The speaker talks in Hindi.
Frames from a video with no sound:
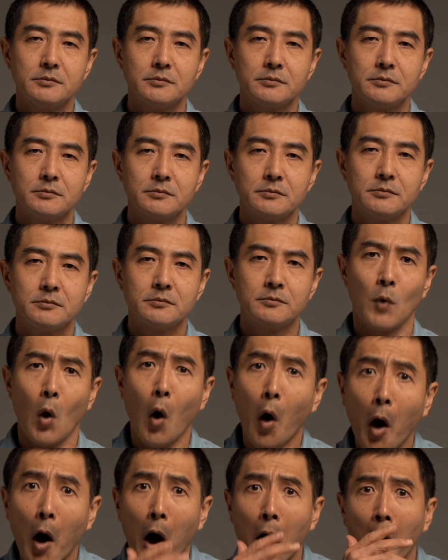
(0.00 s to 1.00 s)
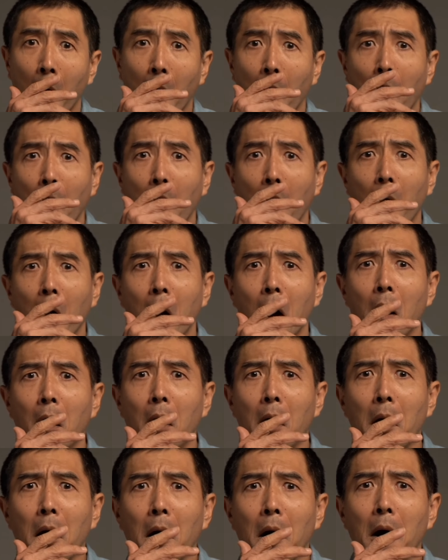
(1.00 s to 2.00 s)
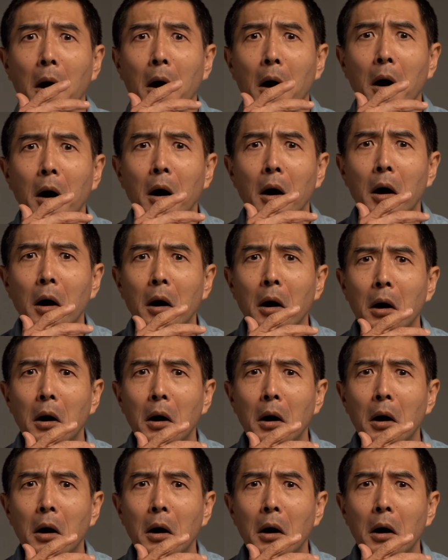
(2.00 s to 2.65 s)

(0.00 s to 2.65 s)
आप हैरान हो जाएंगे कि क्या